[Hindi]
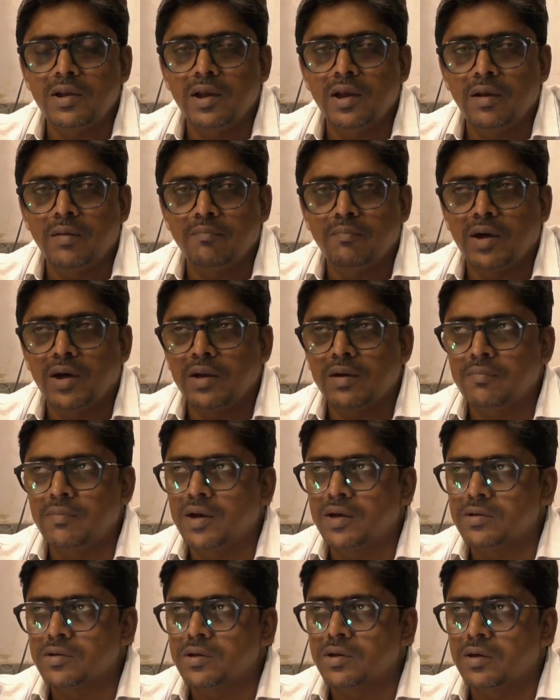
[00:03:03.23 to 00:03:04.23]
है एम
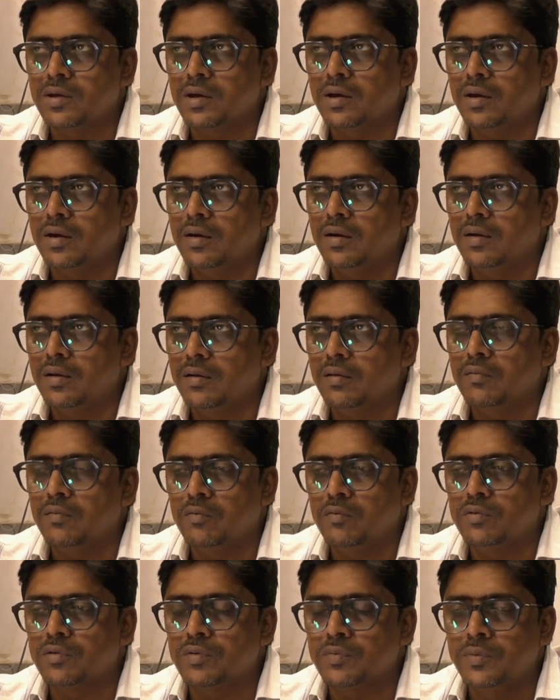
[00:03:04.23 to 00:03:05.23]
मास्टर का
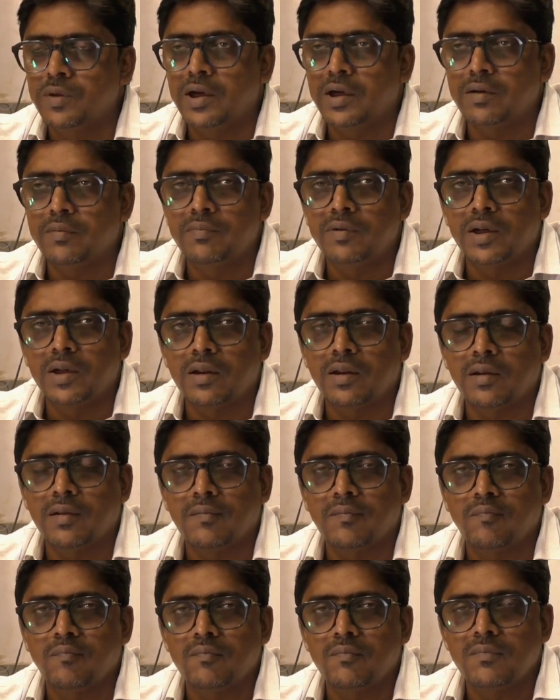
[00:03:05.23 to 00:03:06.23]
उसमें एडमिन
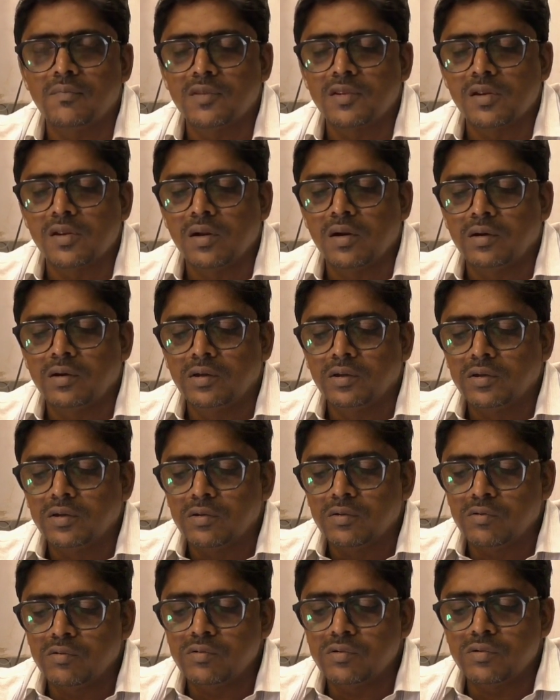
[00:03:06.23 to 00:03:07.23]
है
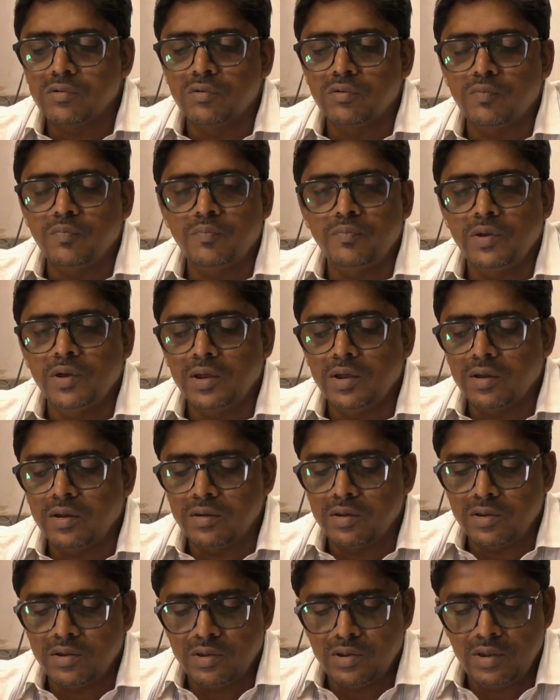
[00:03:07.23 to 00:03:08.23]
उस ग्रुप में
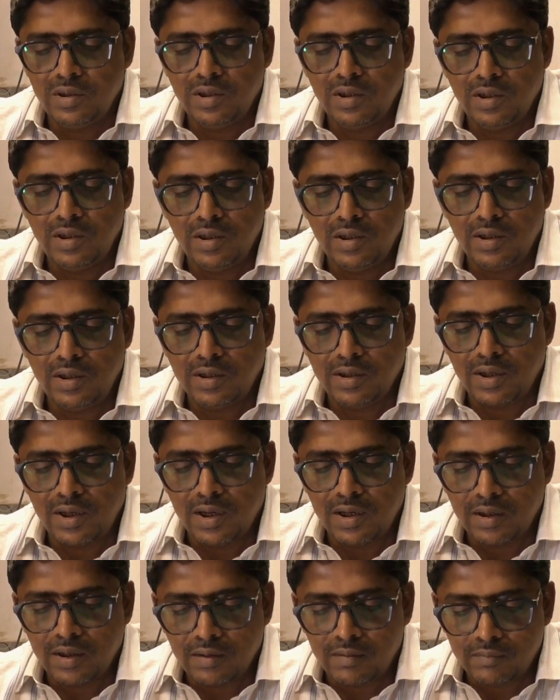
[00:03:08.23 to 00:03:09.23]
किसी
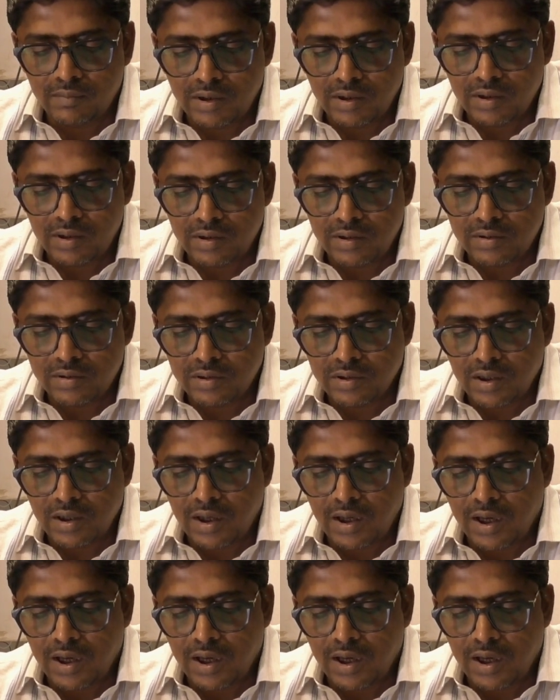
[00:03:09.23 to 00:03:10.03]
क्या नाम है इसका